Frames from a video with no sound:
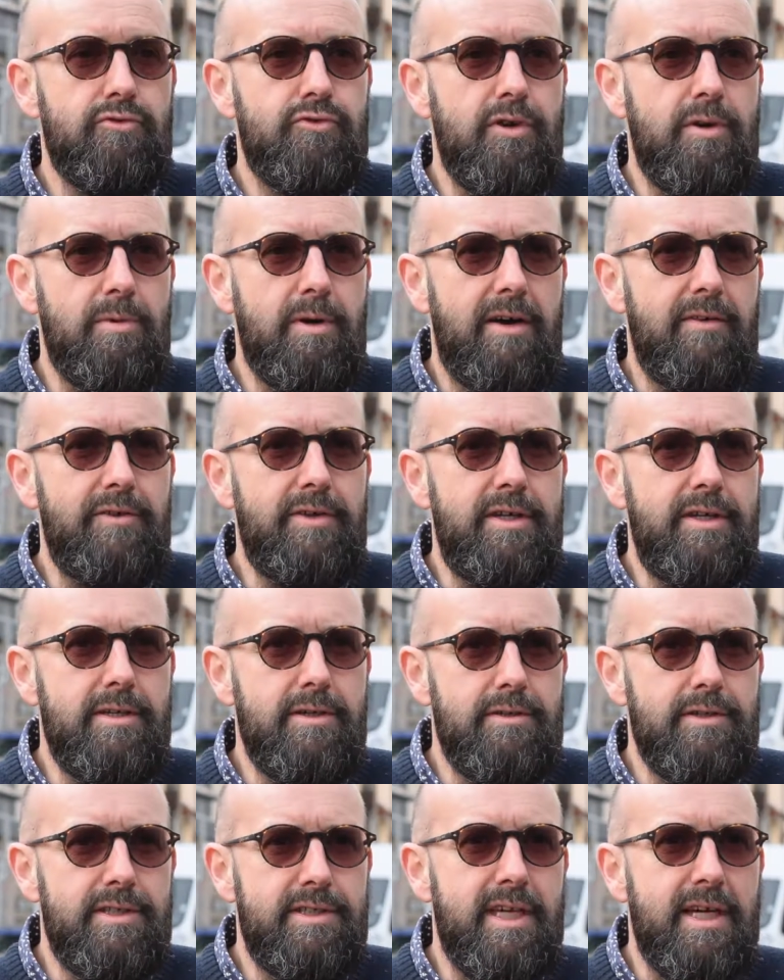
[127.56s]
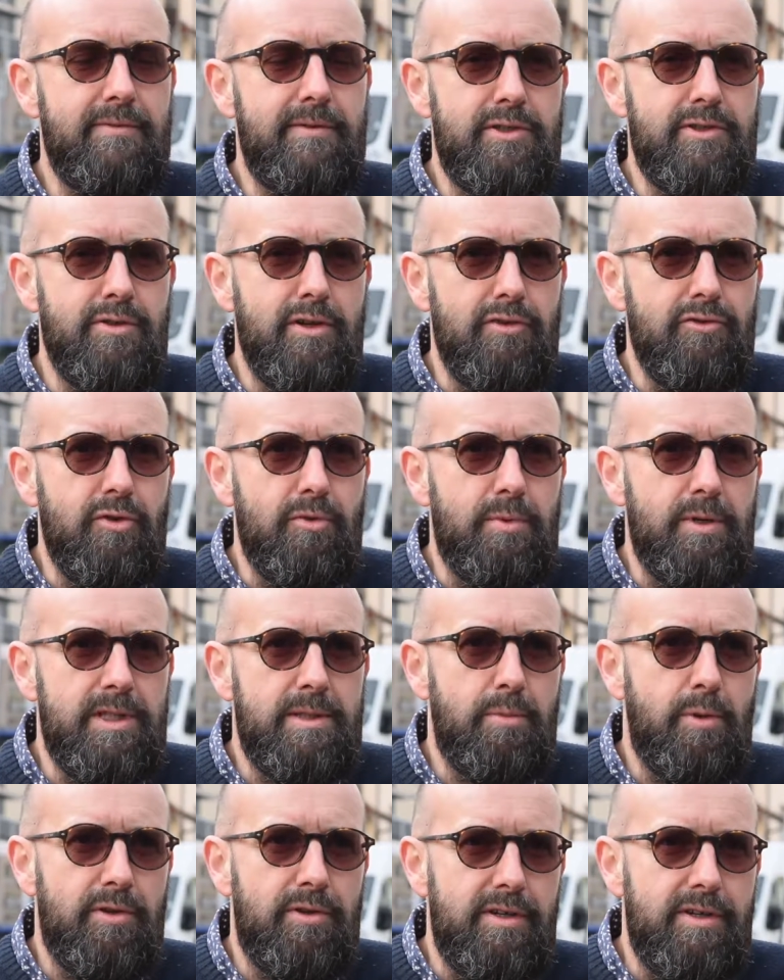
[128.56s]
Nous sommes ravis euh, des services de
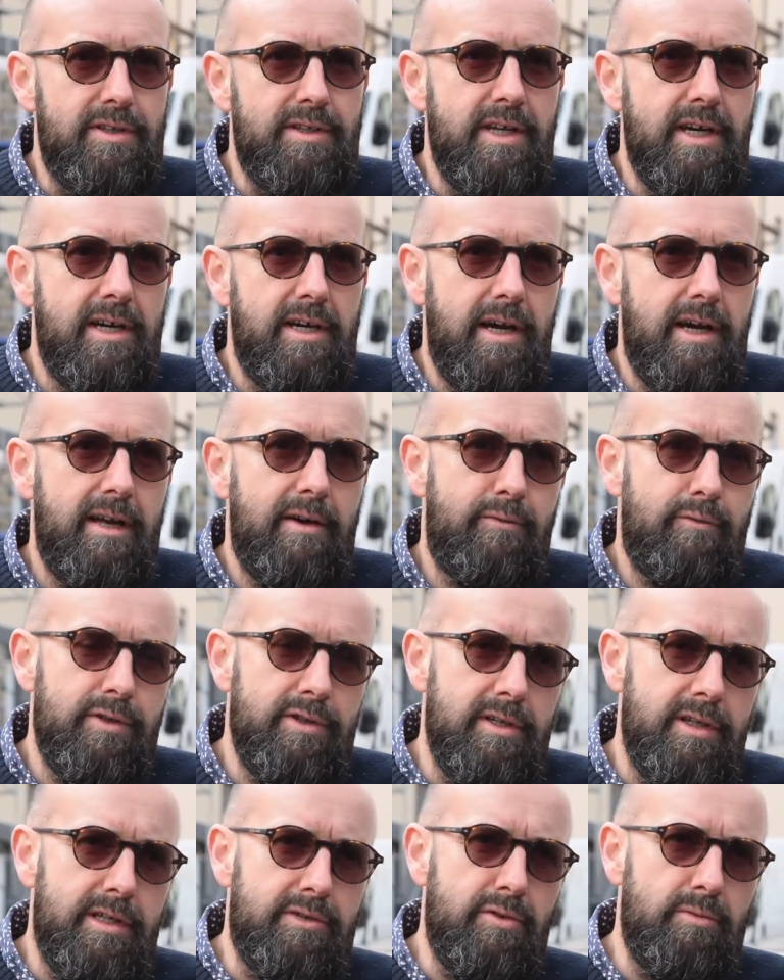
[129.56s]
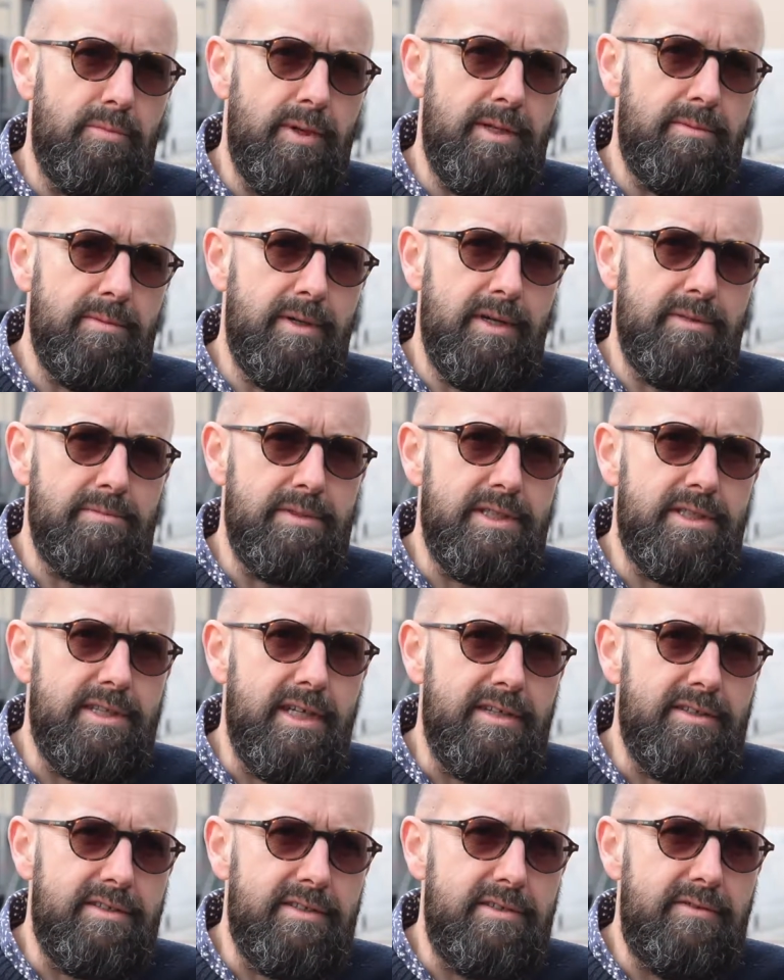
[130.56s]
l'entreprise Portelinia, à la fois dans l'accompagnement
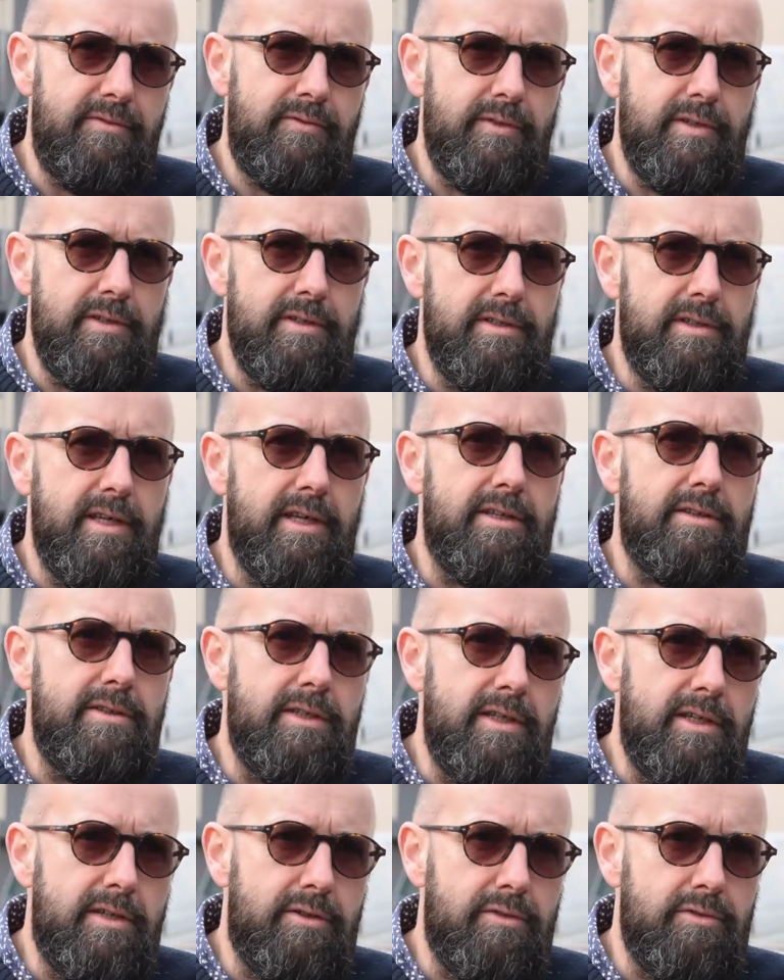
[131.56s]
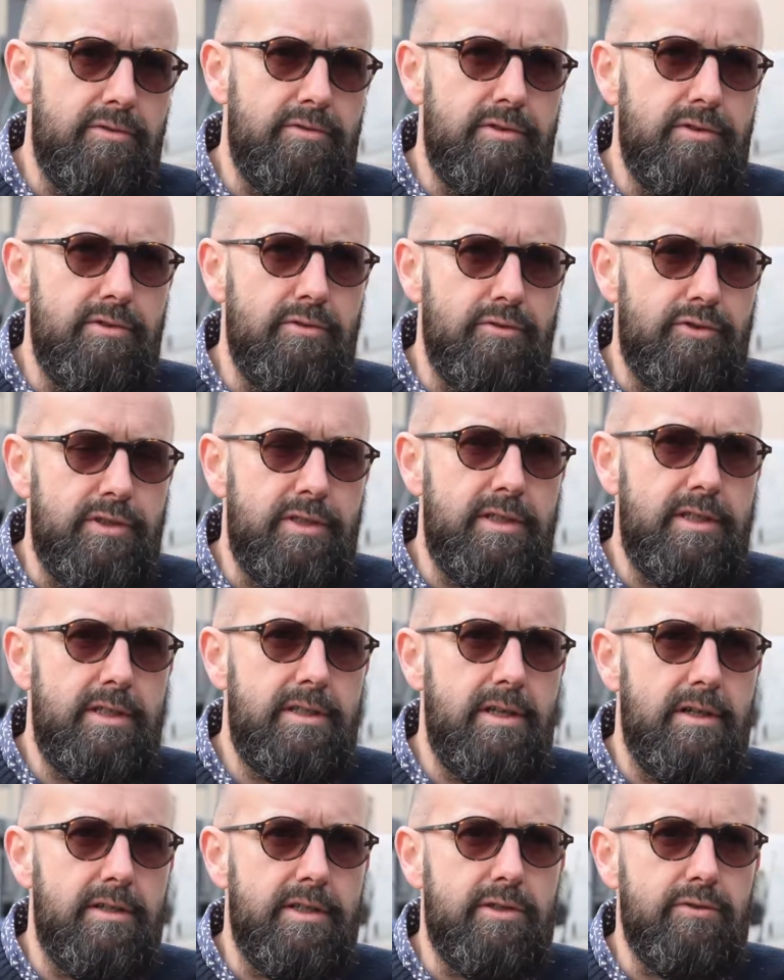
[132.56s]
administratif et technique euh, des
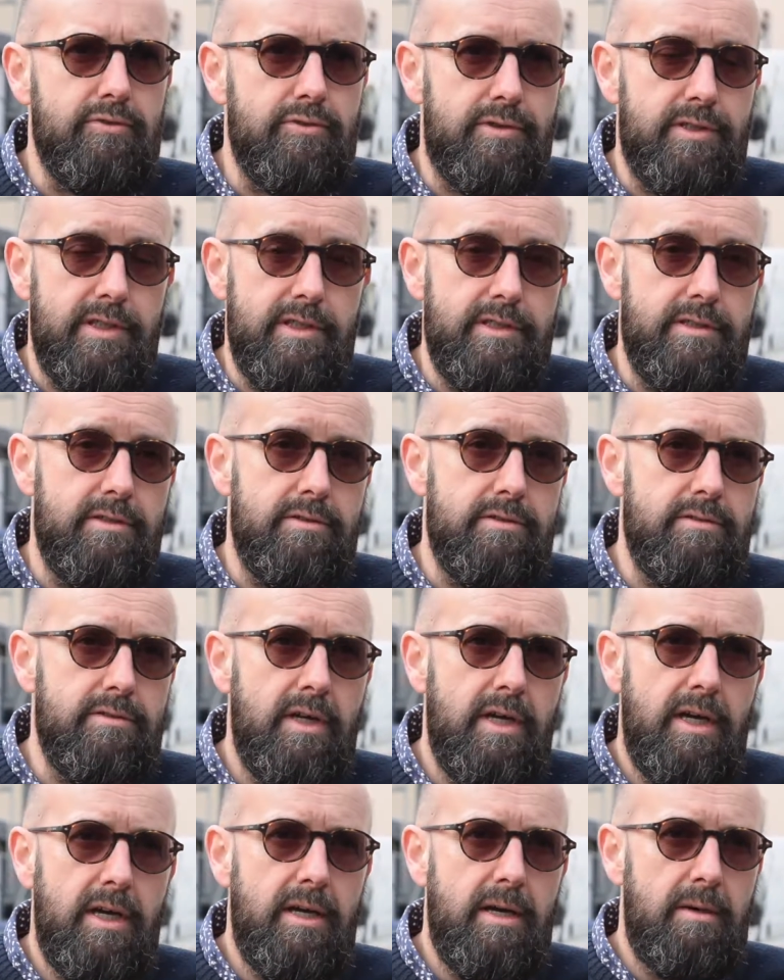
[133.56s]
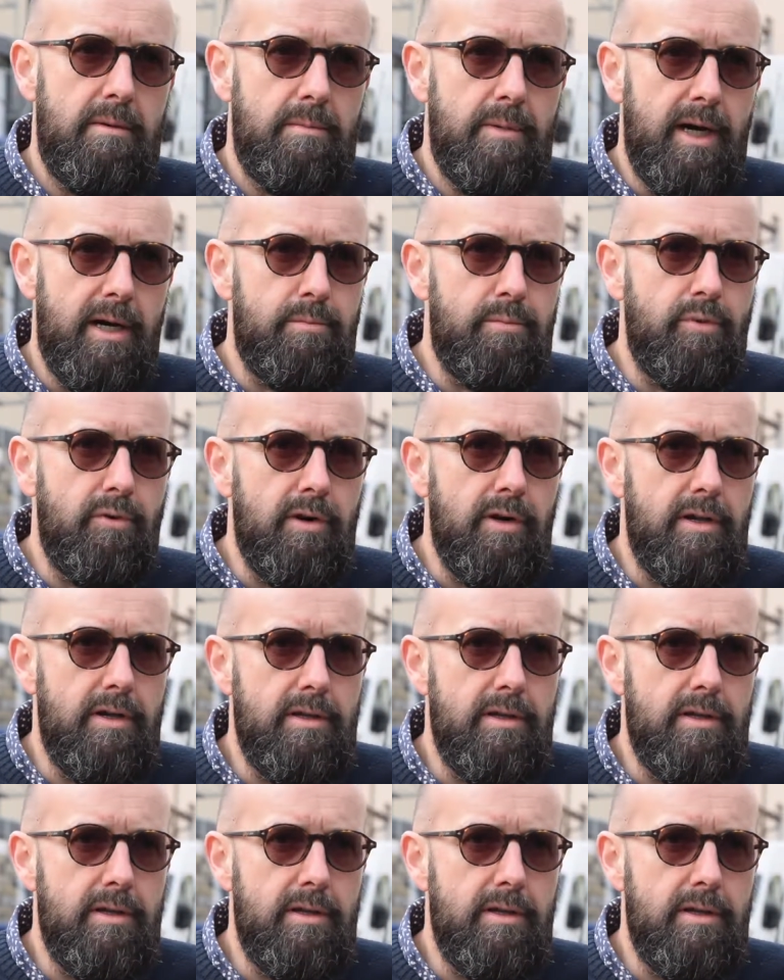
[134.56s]
dossiers, dans les conseils par rapport à